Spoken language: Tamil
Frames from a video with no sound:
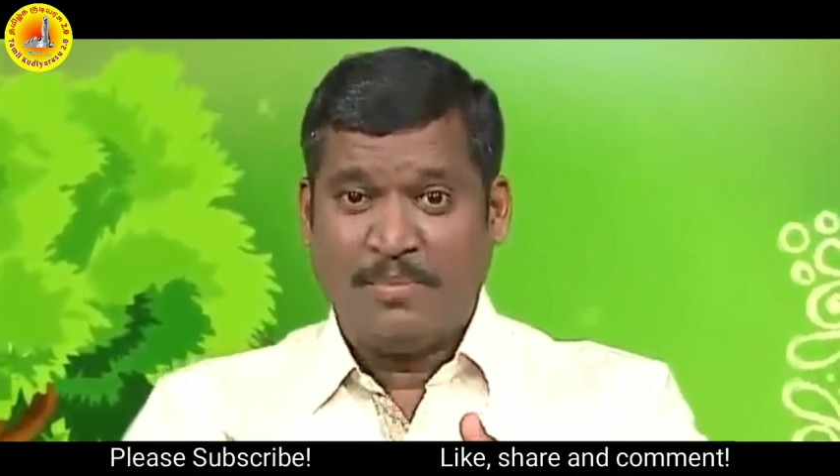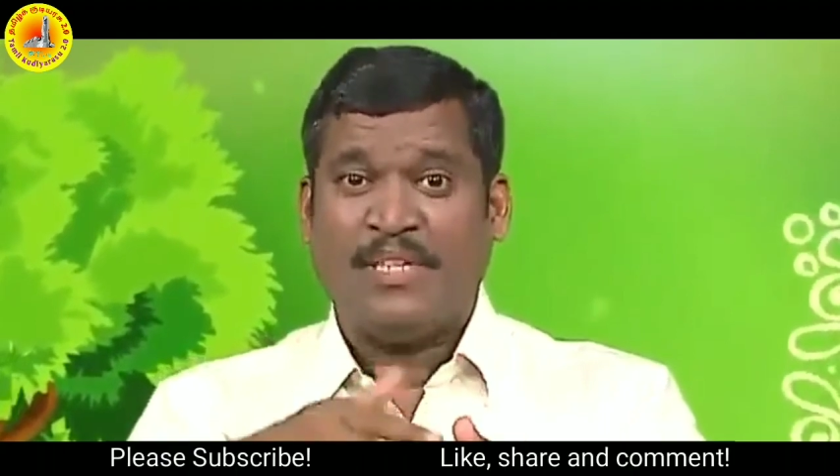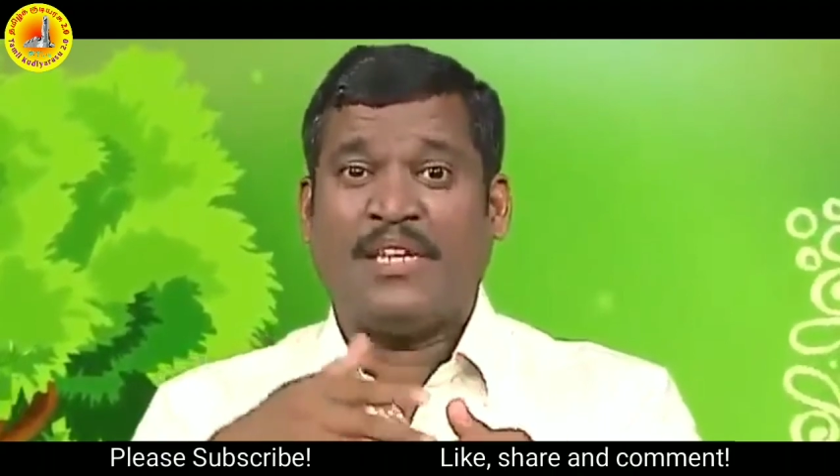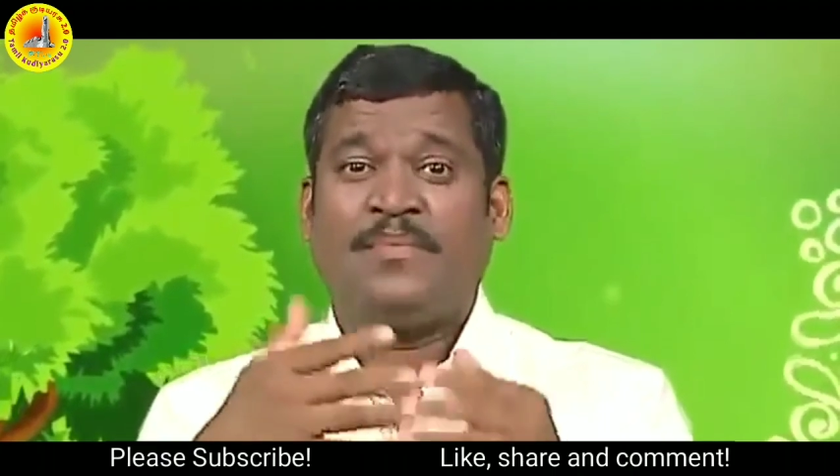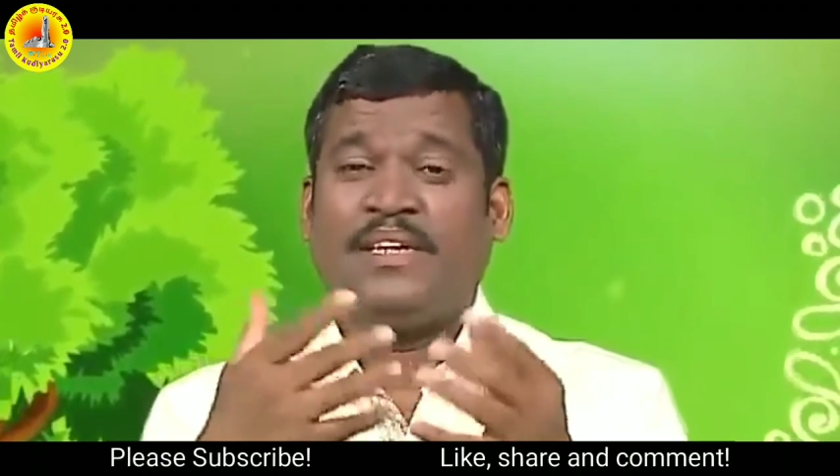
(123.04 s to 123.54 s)

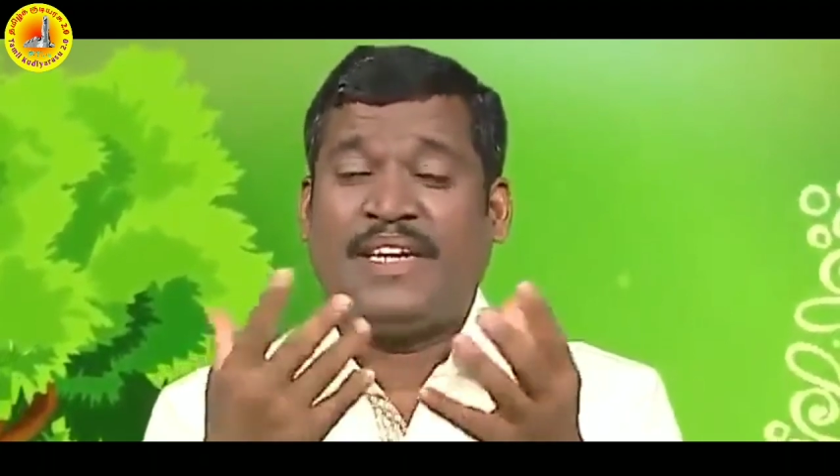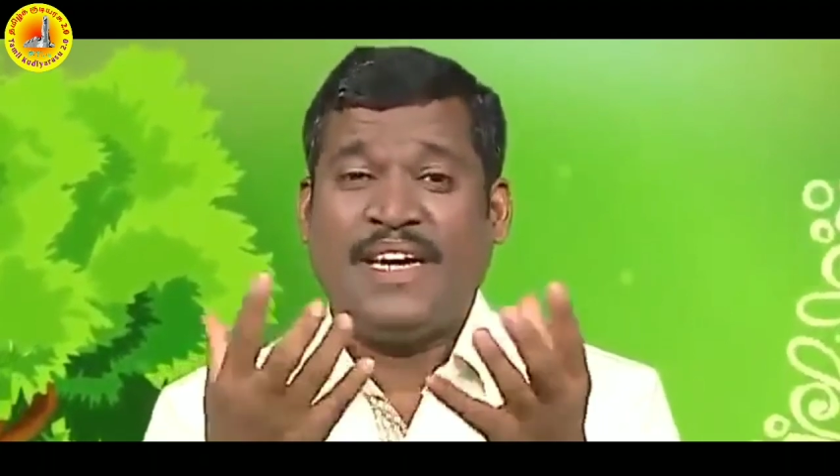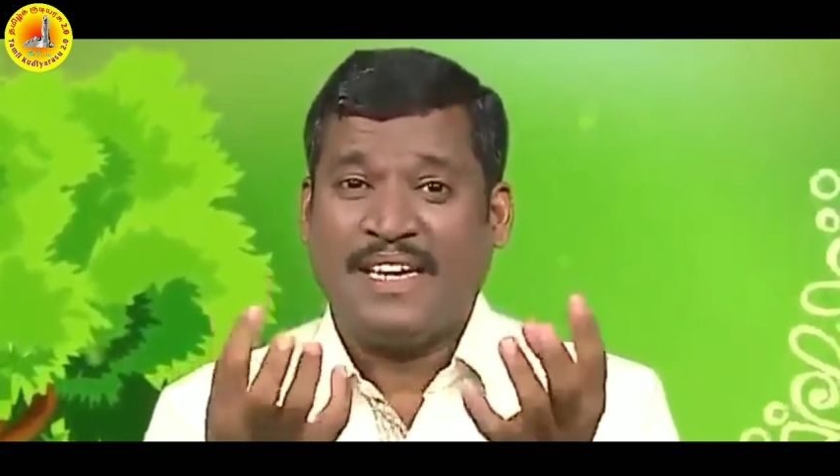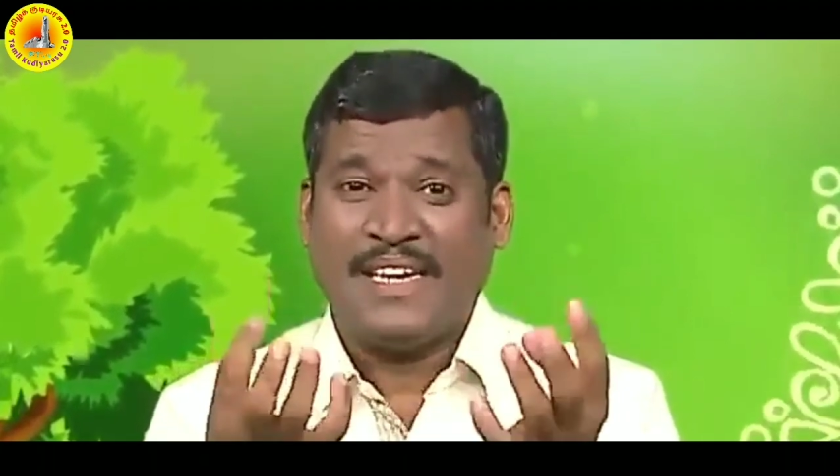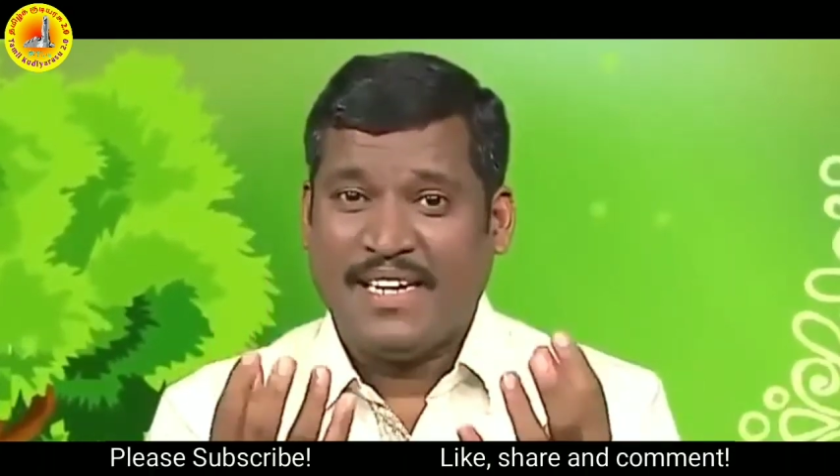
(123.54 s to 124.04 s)
நிம்மதியாக இருப்பேன்னு
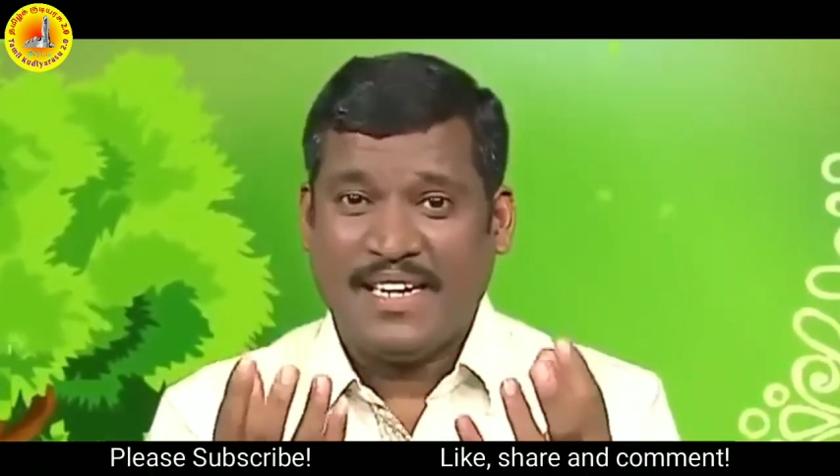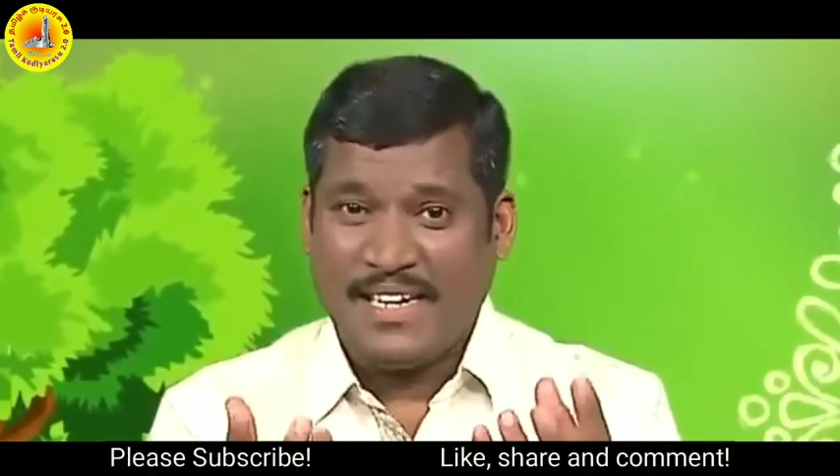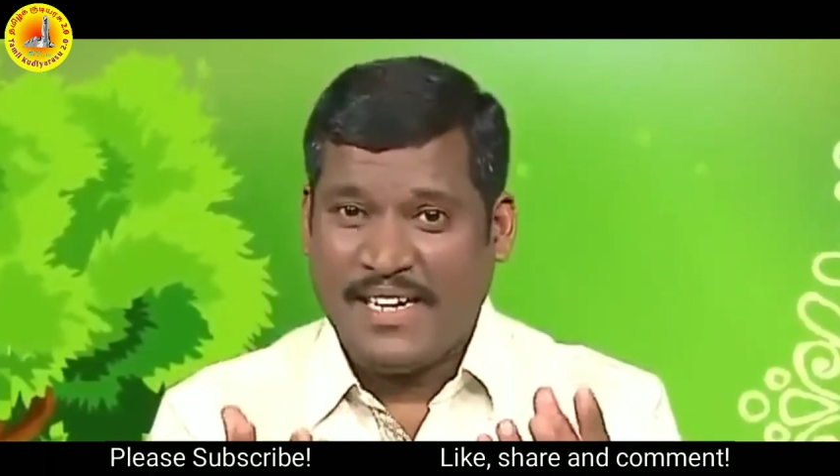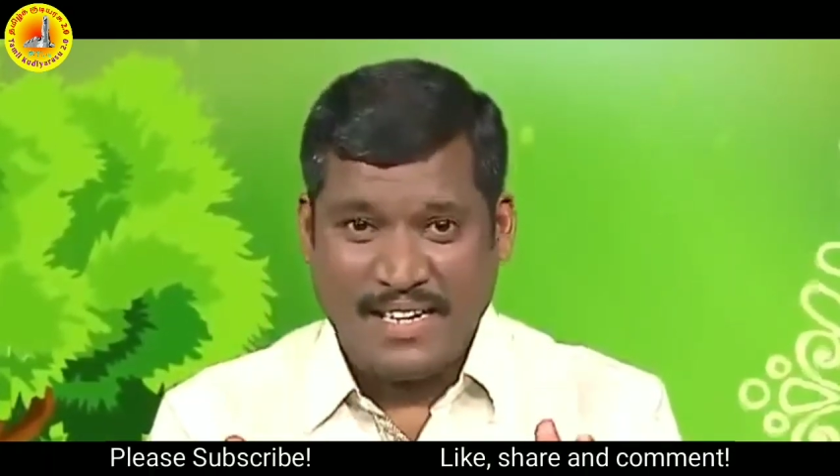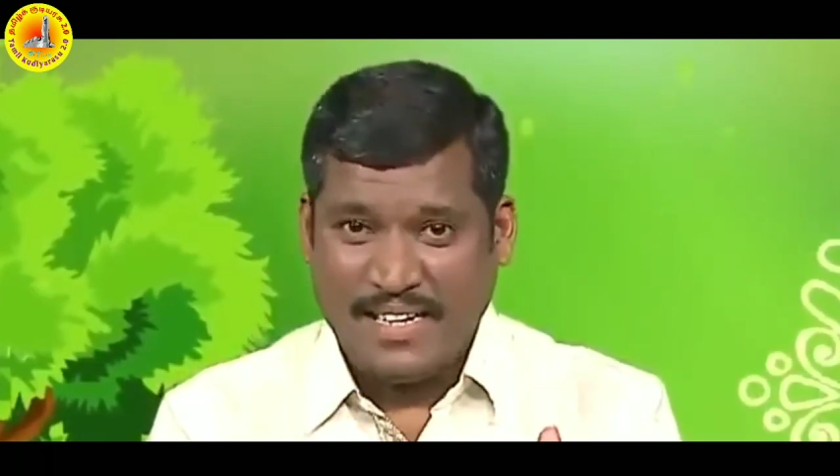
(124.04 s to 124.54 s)
கேட்க கேட்க
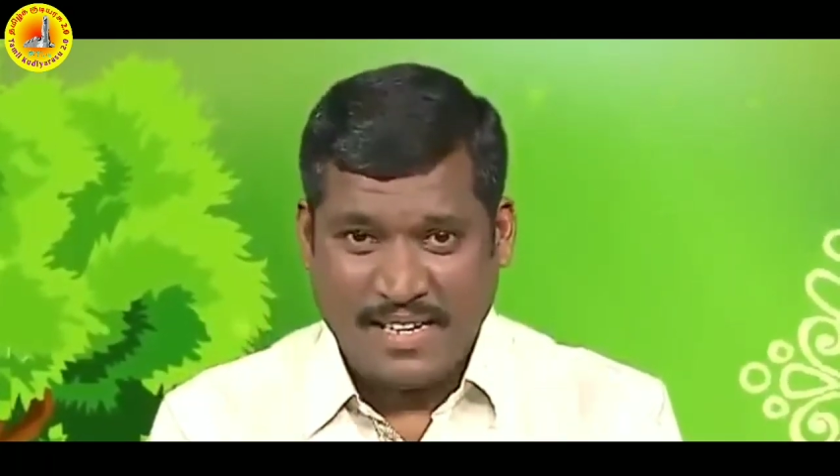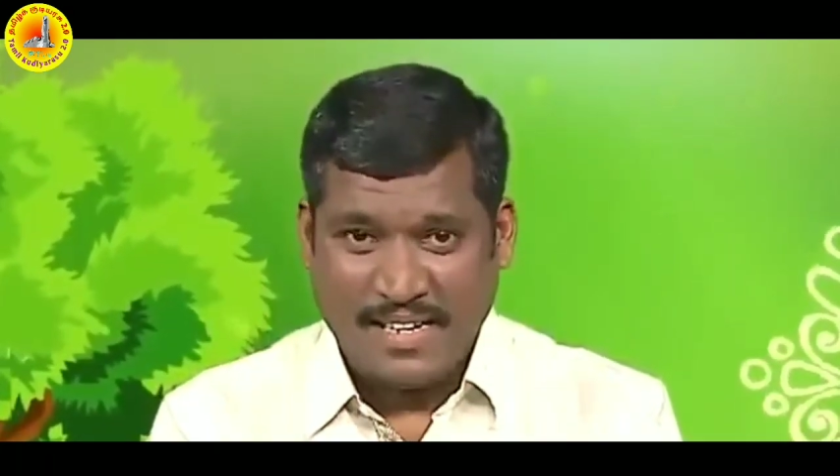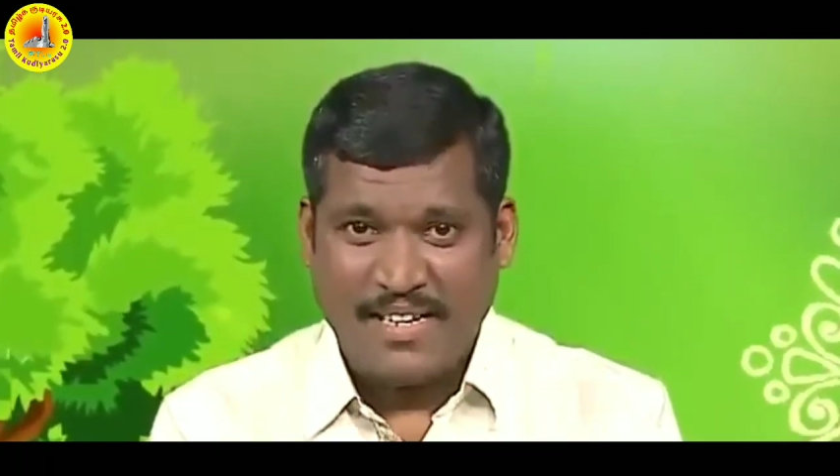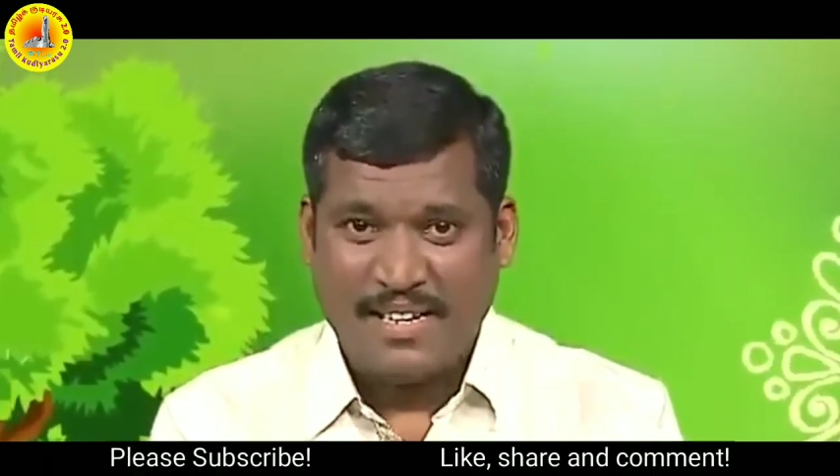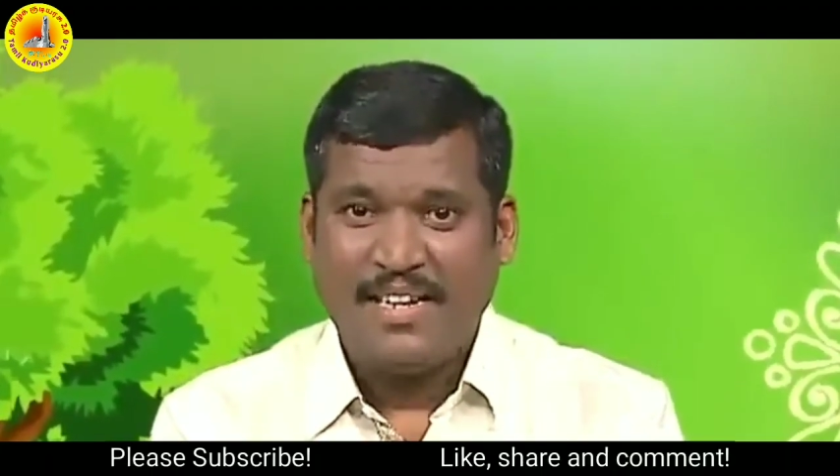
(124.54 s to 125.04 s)
கேட்க கேட்க